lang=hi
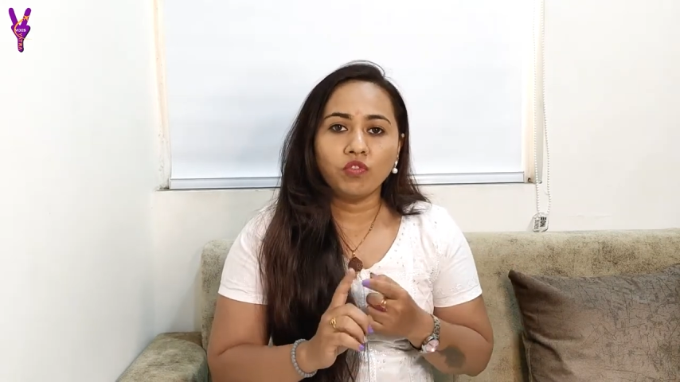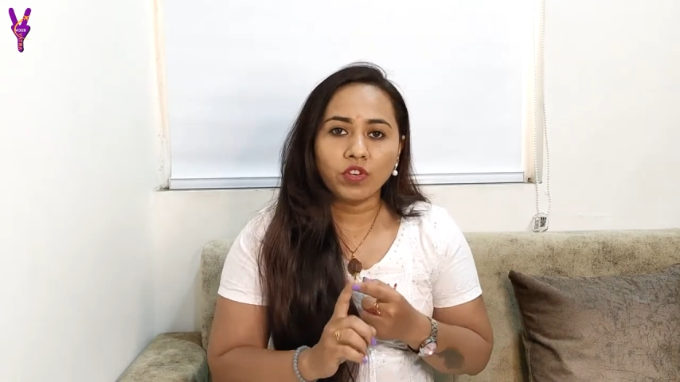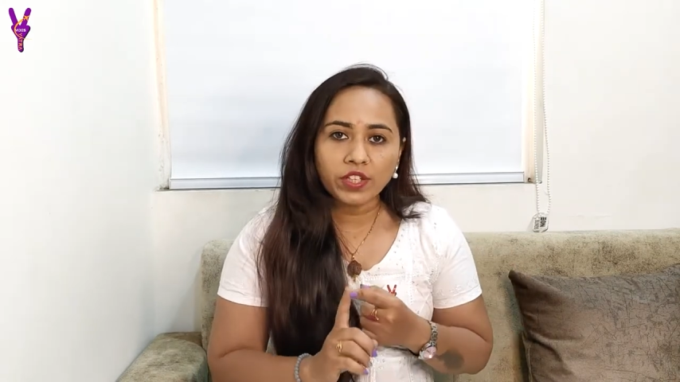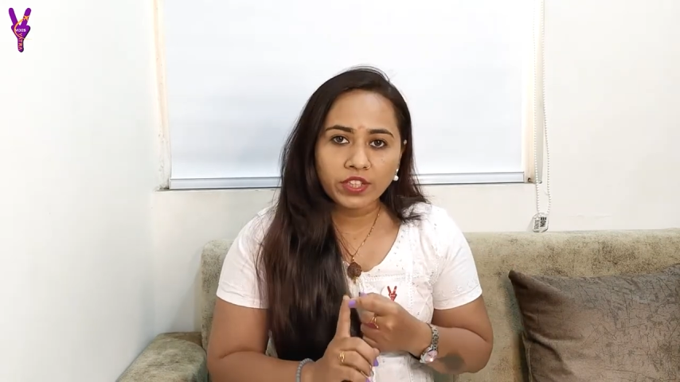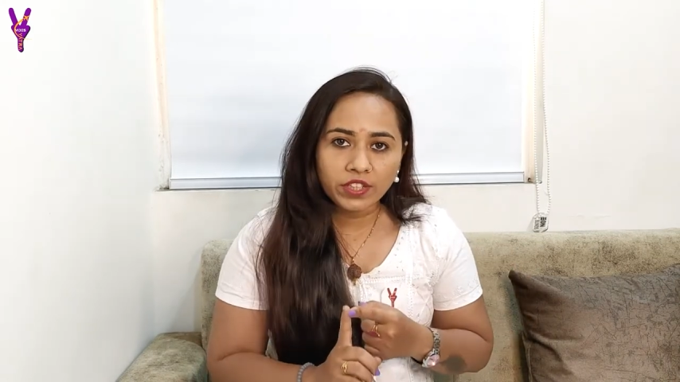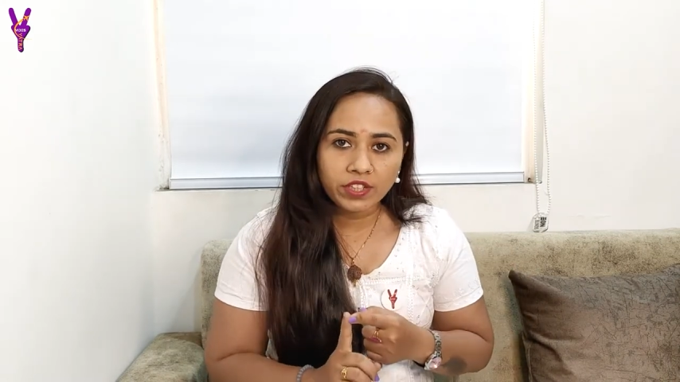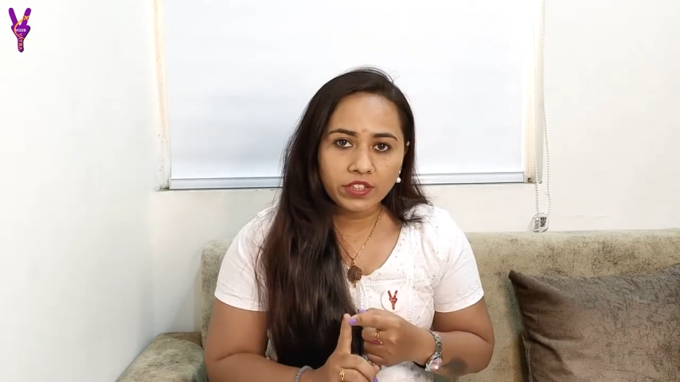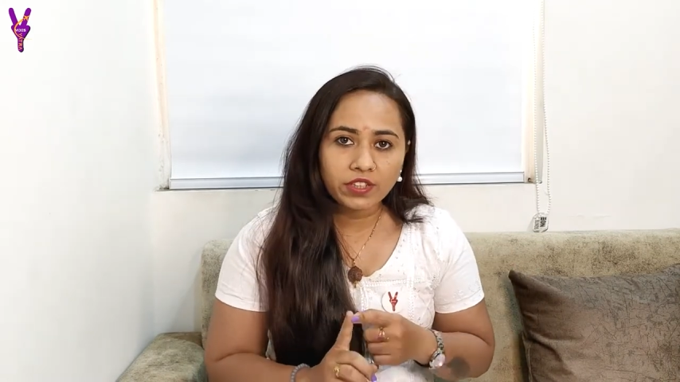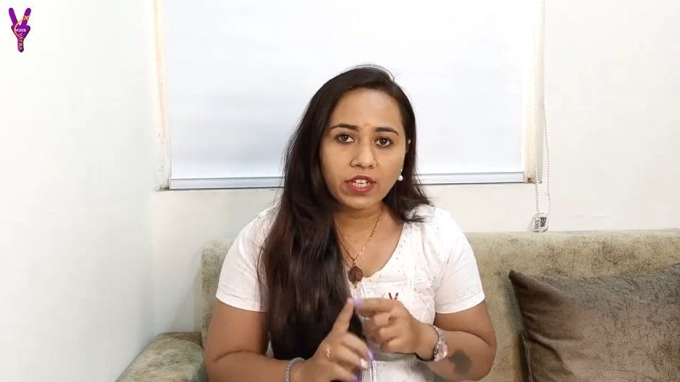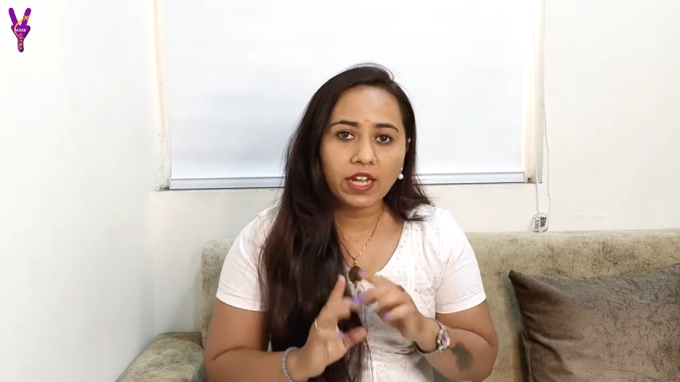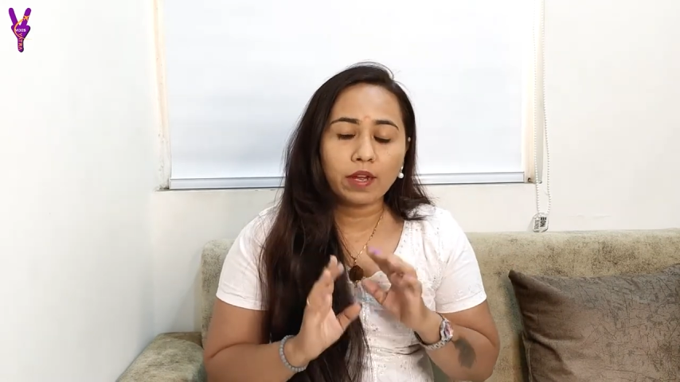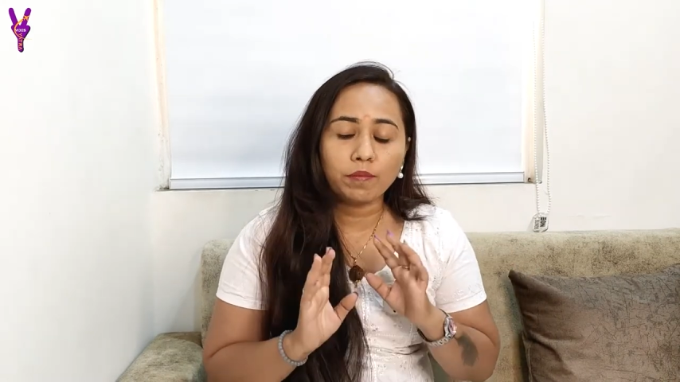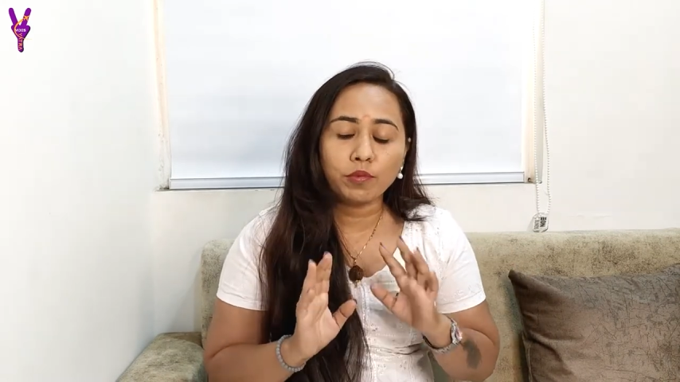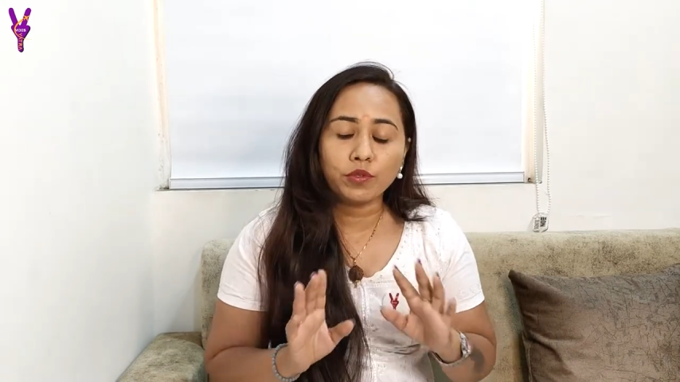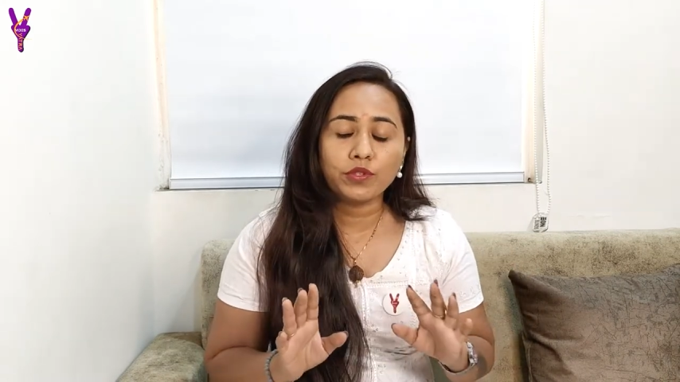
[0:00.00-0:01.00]
वन ईयर
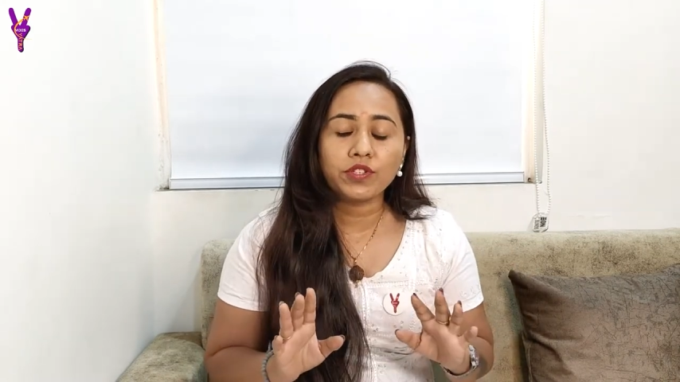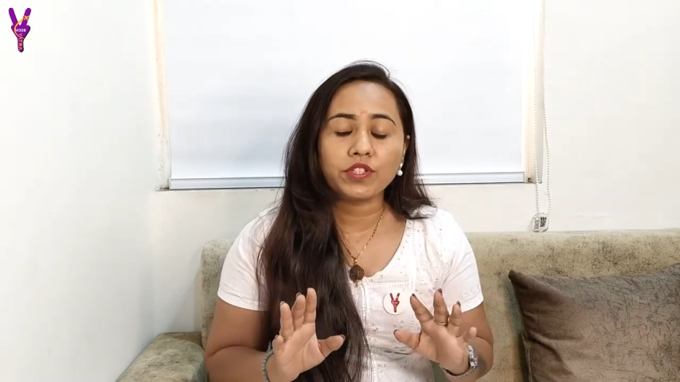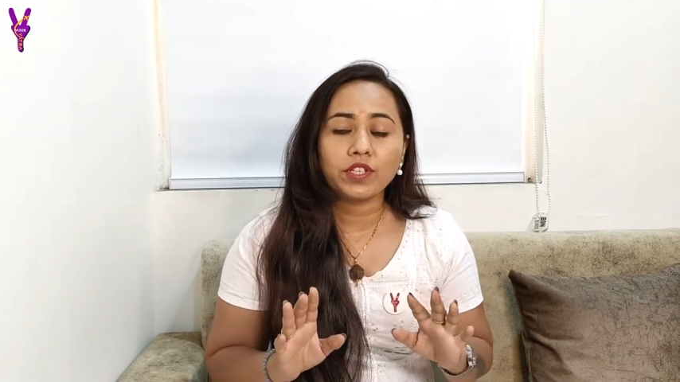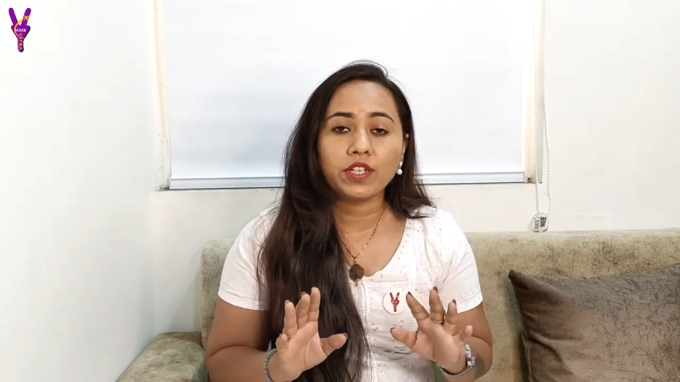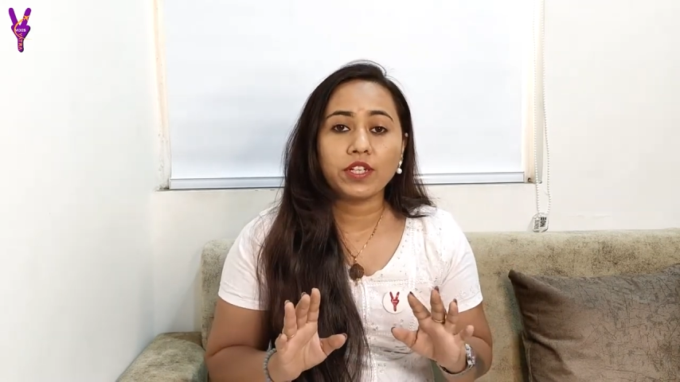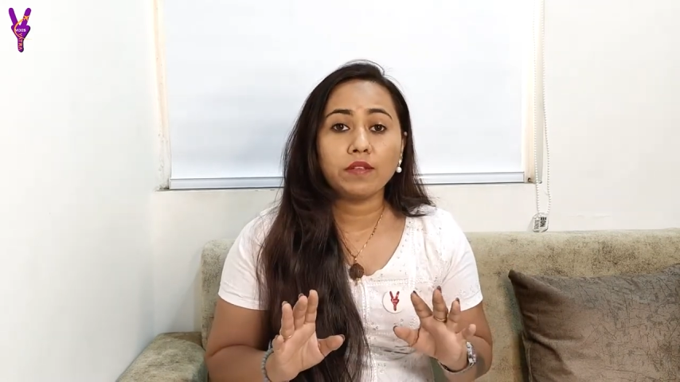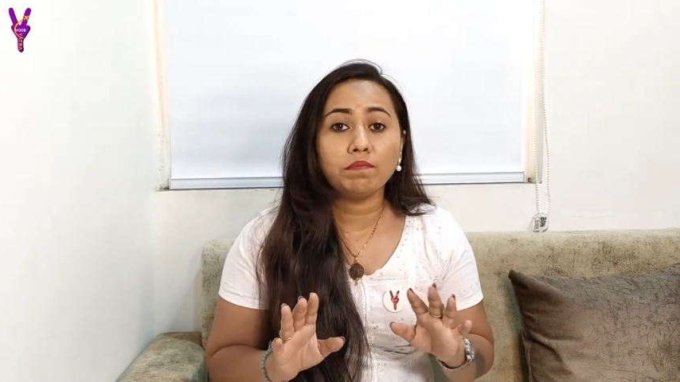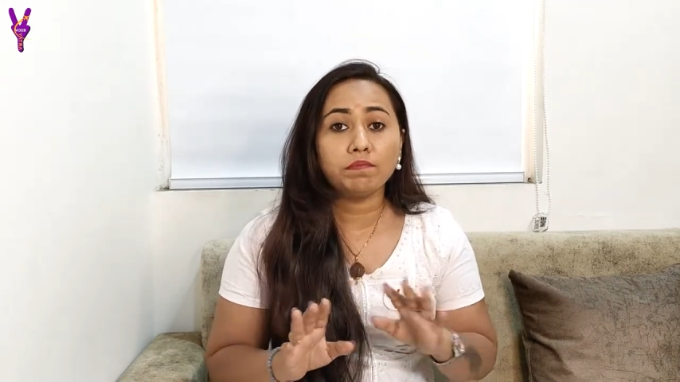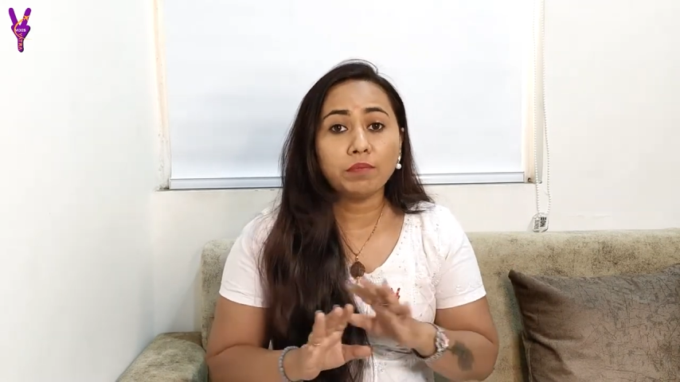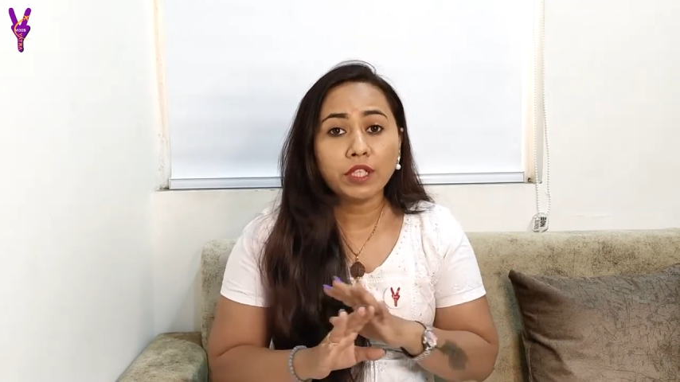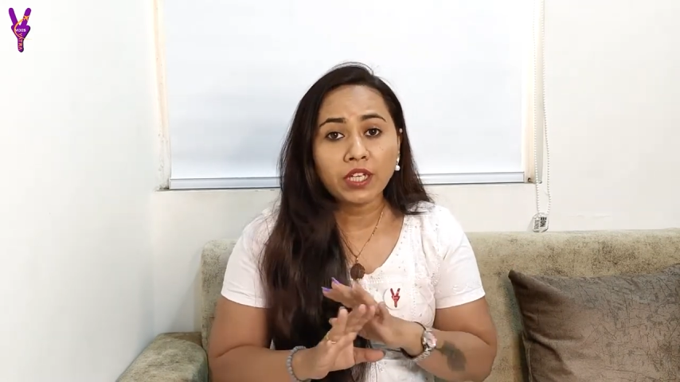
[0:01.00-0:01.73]
तक आपको स्टडी